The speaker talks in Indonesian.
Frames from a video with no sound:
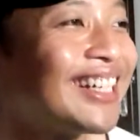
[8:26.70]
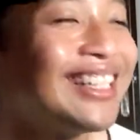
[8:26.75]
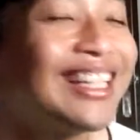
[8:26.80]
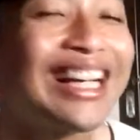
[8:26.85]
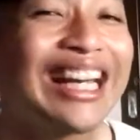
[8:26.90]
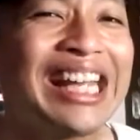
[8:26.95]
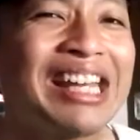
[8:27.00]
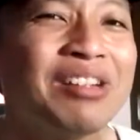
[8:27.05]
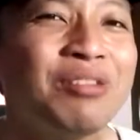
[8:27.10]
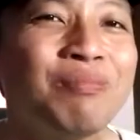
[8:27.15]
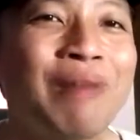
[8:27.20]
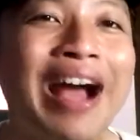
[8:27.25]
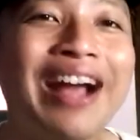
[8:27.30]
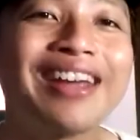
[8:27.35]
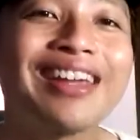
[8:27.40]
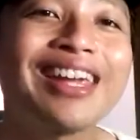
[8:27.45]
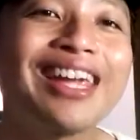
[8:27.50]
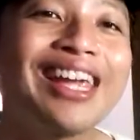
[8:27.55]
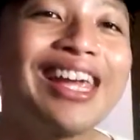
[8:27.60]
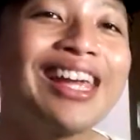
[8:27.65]
derin
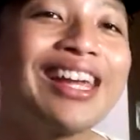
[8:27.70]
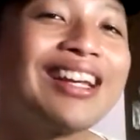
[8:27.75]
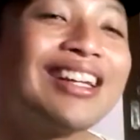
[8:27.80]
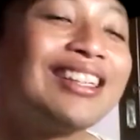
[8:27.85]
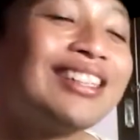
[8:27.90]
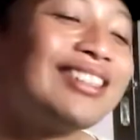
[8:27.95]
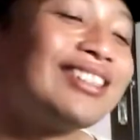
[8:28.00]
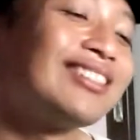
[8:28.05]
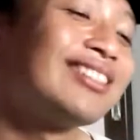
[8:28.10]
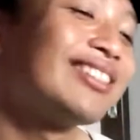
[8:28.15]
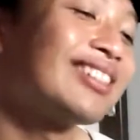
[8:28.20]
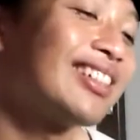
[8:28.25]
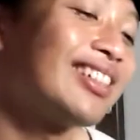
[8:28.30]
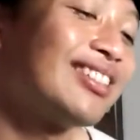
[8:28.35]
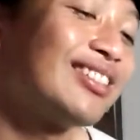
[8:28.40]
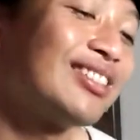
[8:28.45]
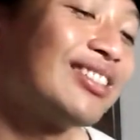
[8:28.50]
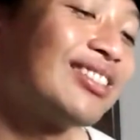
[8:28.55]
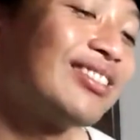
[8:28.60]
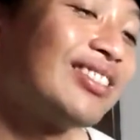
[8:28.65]
mage
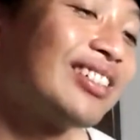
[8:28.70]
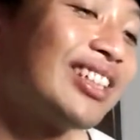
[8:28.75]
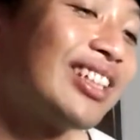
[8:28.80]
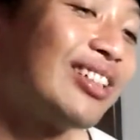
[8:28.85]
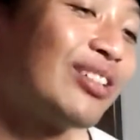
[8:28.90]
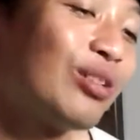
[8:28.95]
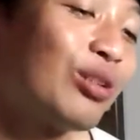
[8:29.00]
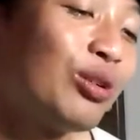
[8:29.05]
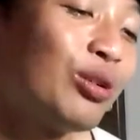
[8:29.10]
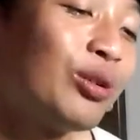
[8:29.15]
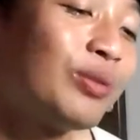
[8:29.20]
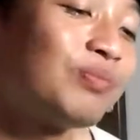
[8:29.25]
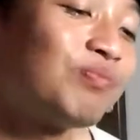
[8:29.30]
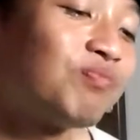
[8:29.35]
kayak gitu